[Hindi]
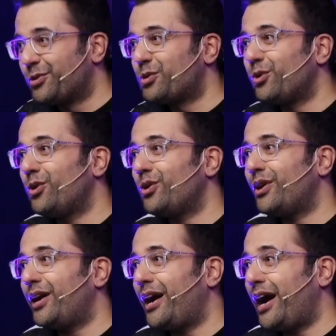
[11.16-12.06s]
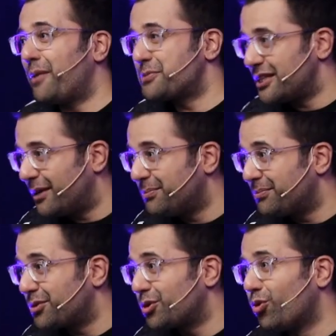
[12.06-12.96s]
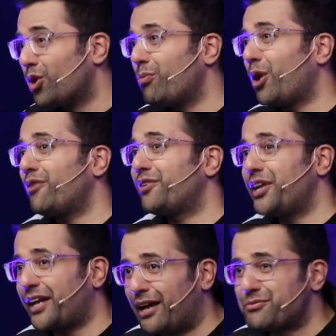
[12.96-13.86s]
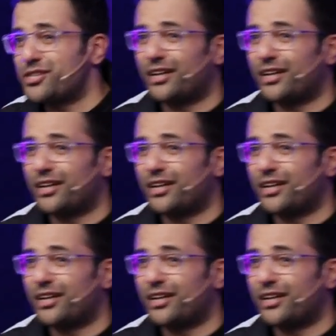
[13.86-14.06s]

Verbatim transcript: उनको आप सब गूगल बॉय ऑफ इंडिया के नाम से